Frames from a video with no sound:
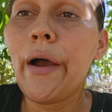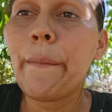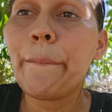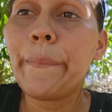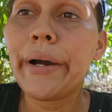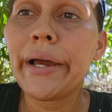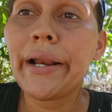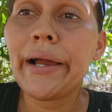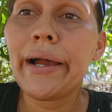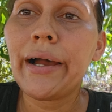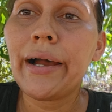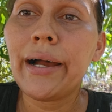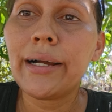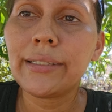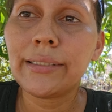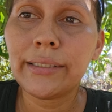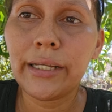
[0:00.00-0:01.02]

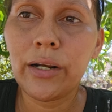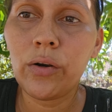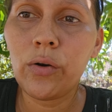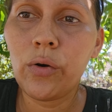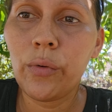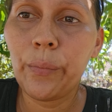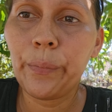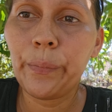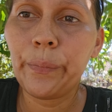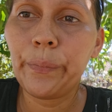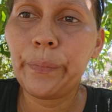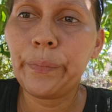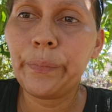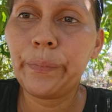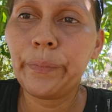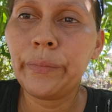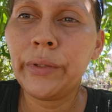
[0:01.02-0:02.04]
para hacerlo
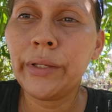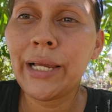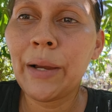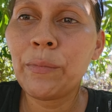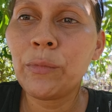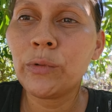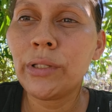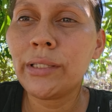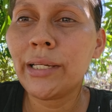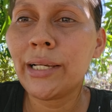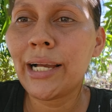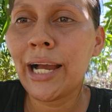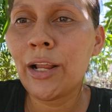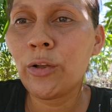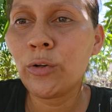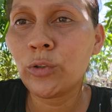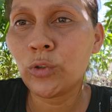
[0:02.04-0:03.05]
digamos,
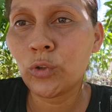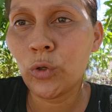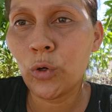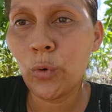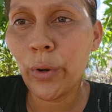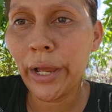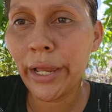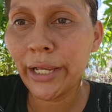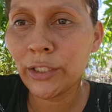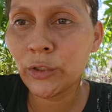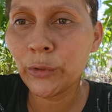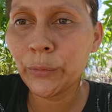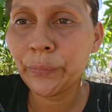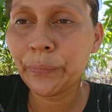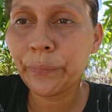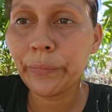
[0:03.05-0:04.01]
dedicado solo a eso.